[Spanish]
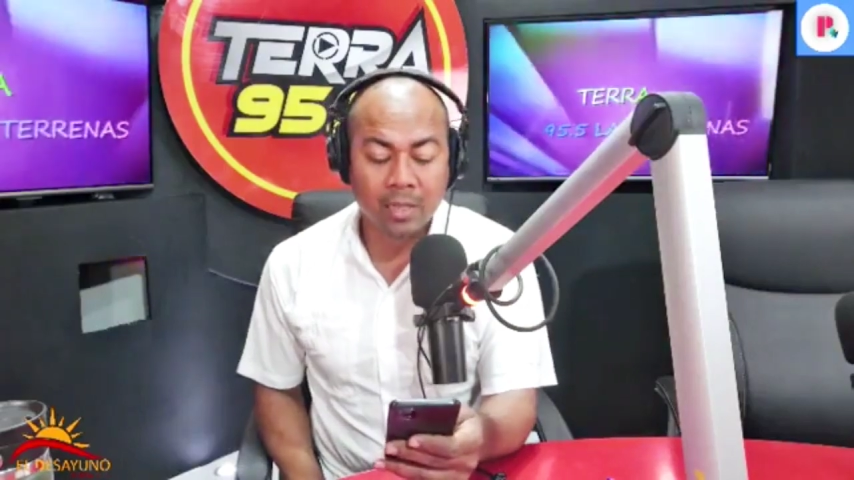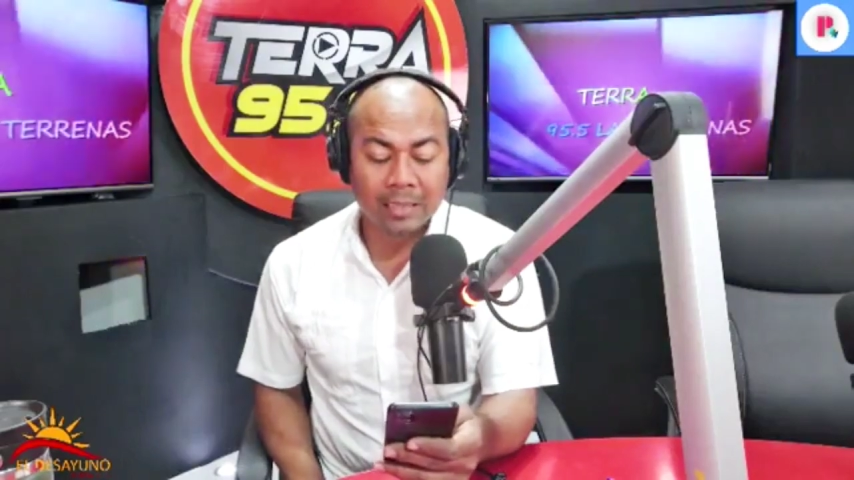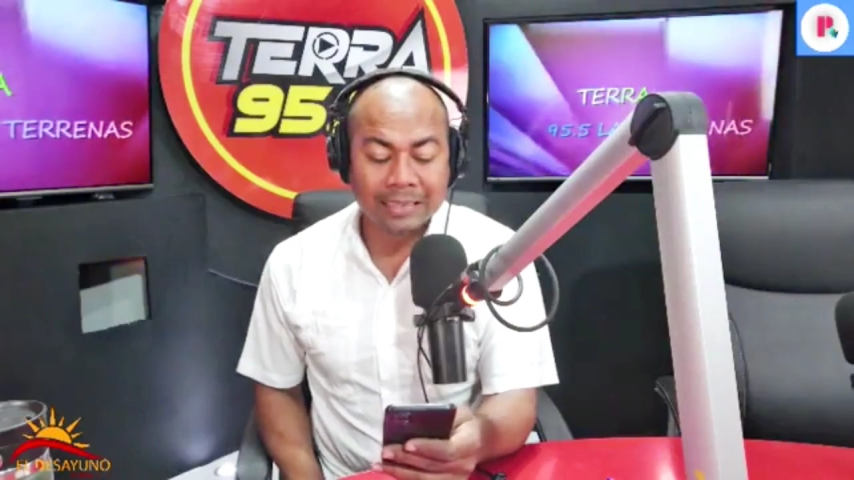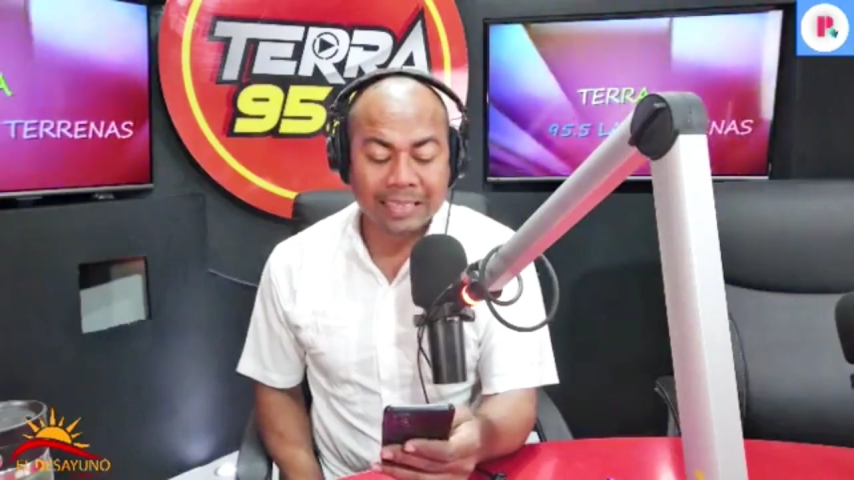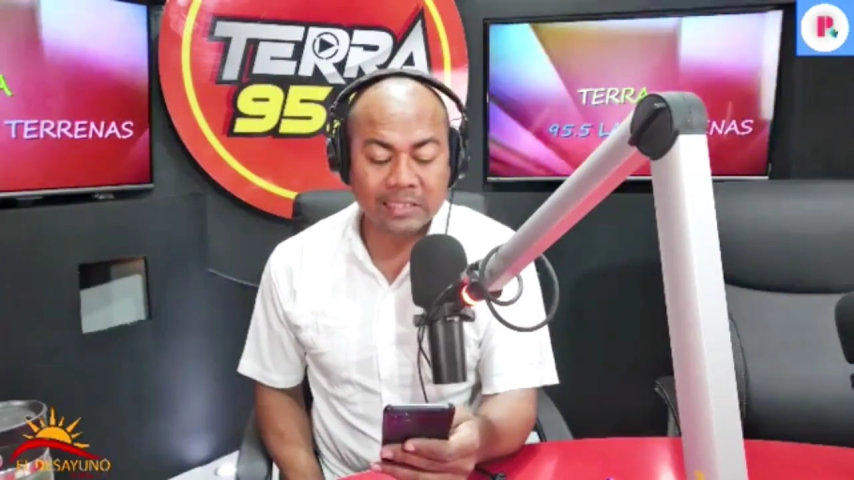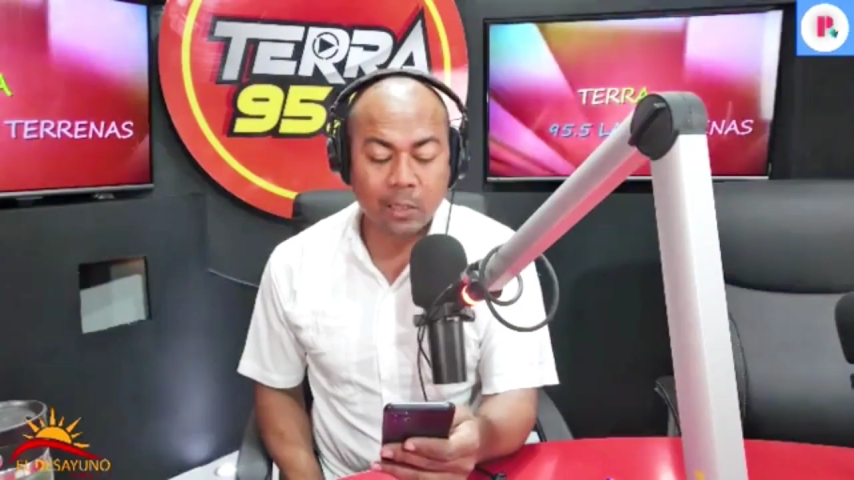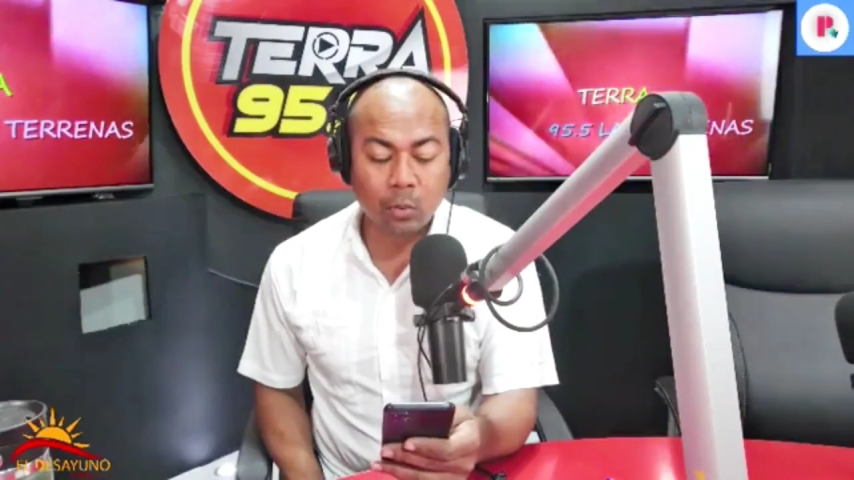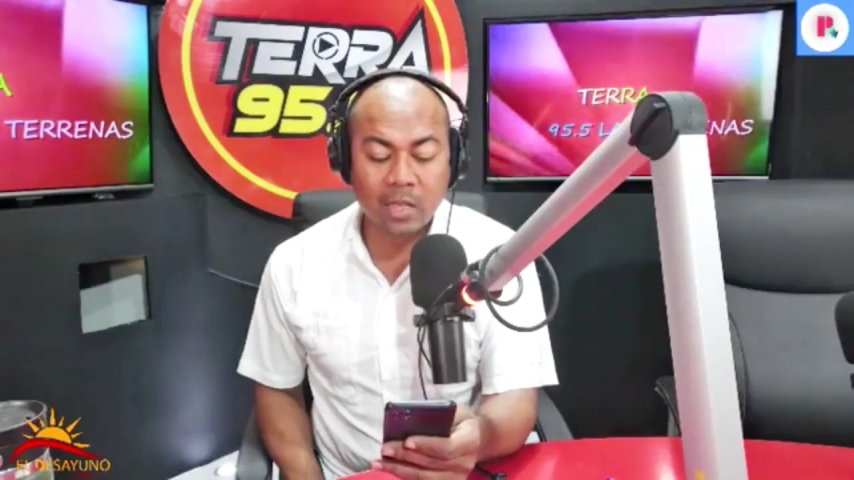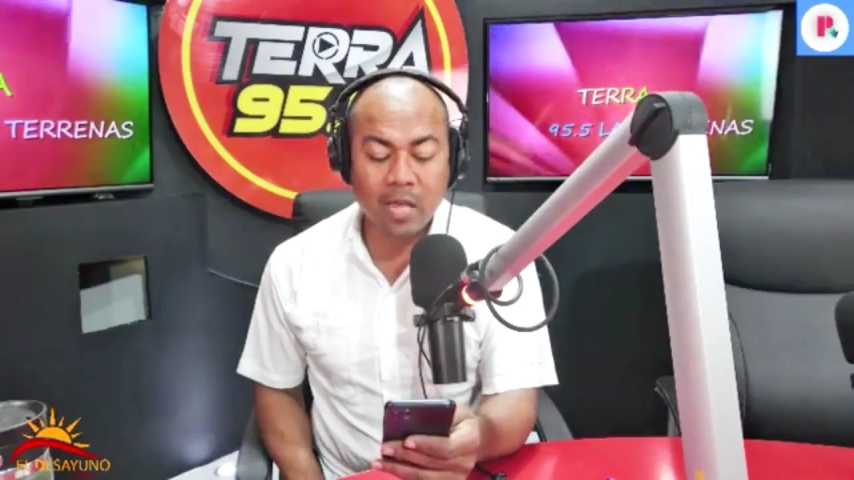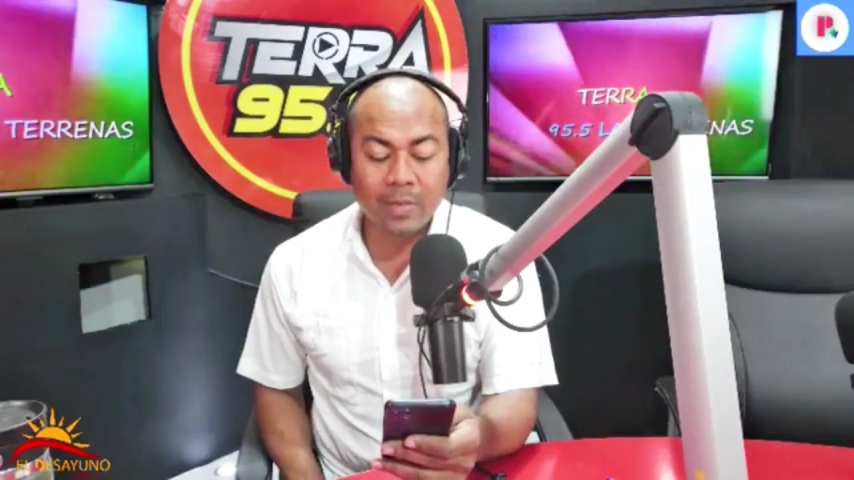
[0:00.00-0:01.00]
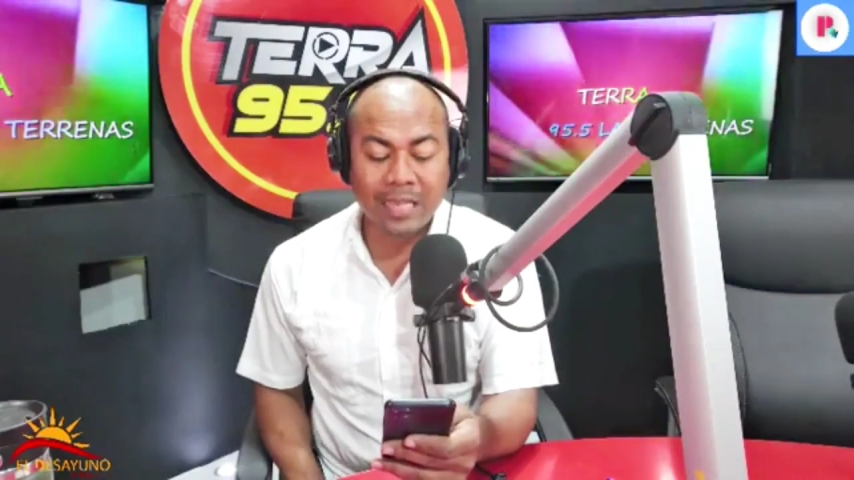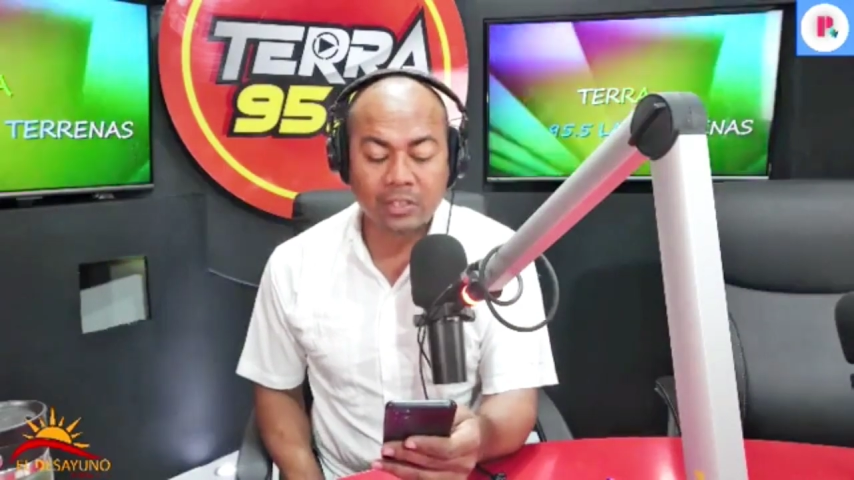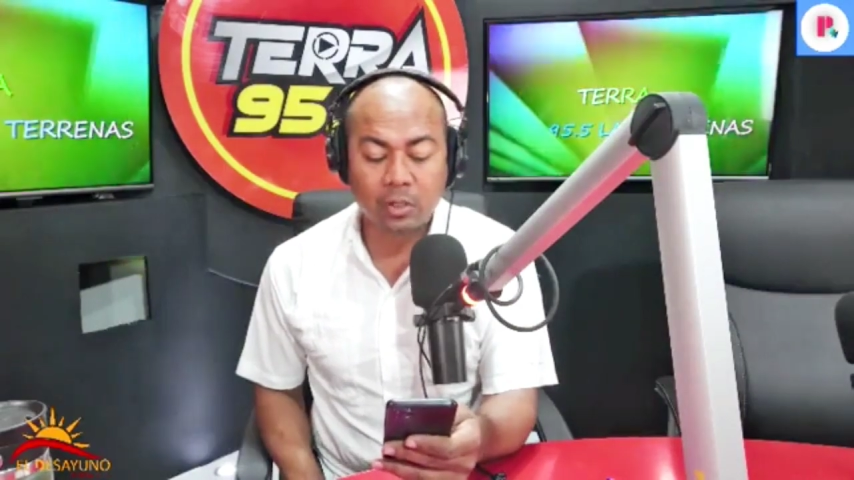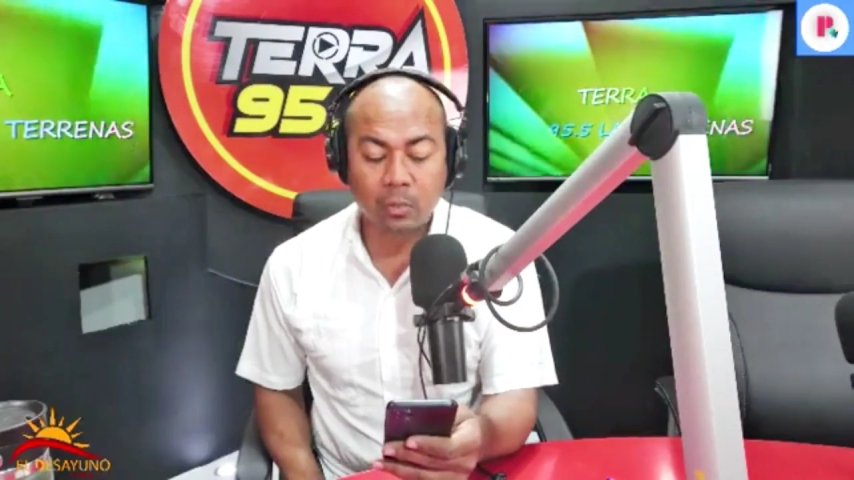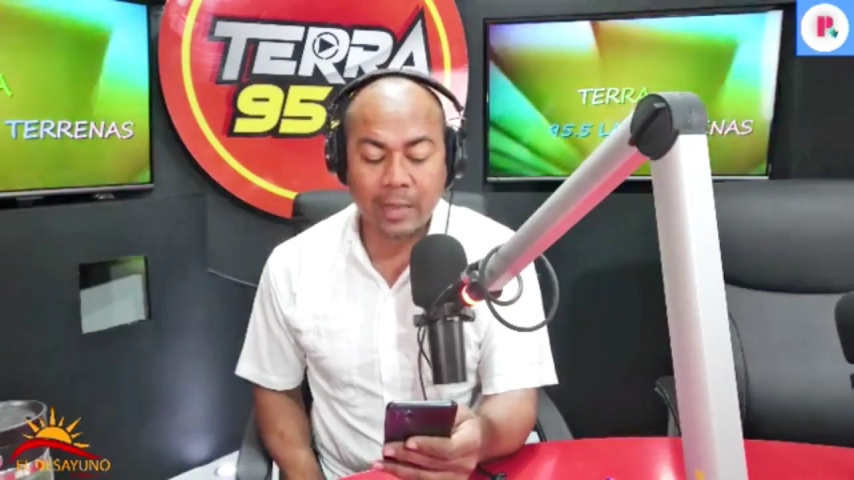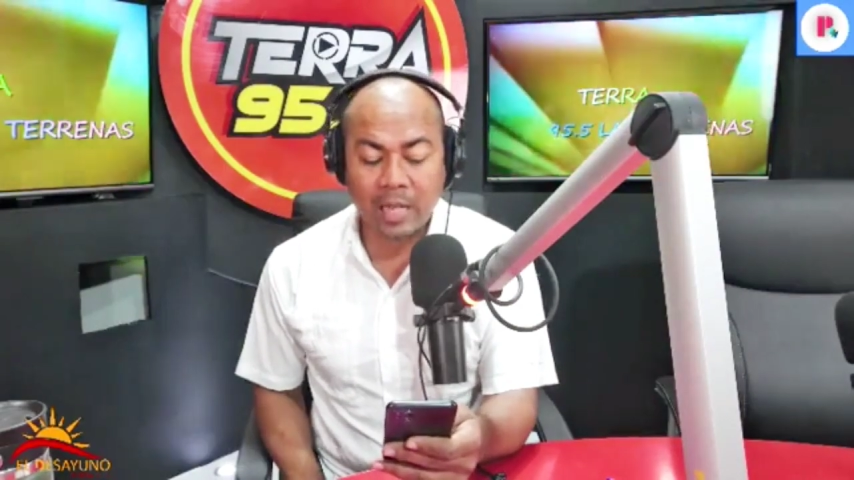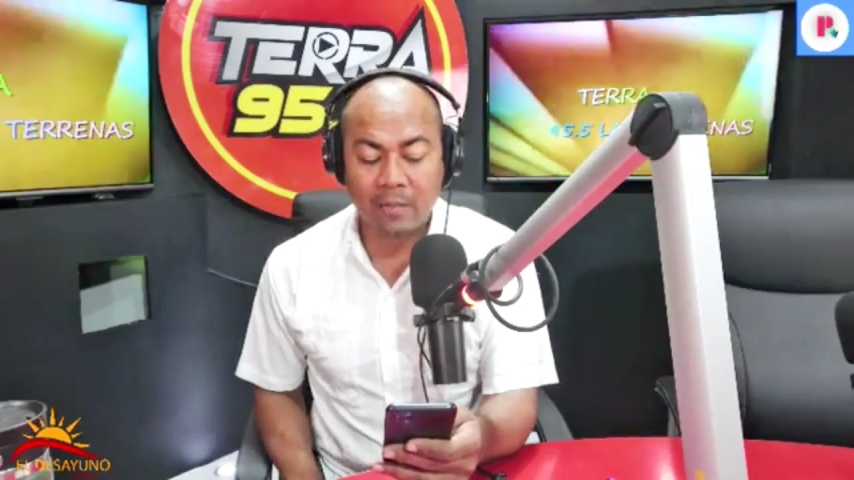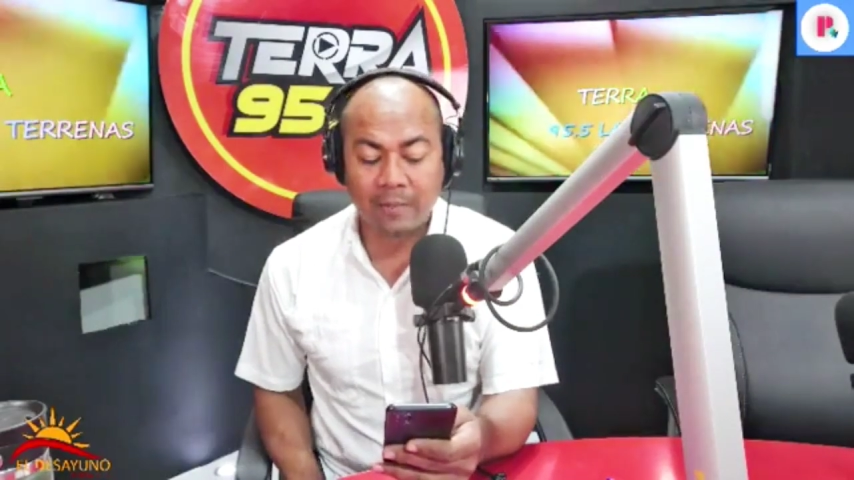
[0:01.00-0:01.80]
de seguridad y migración para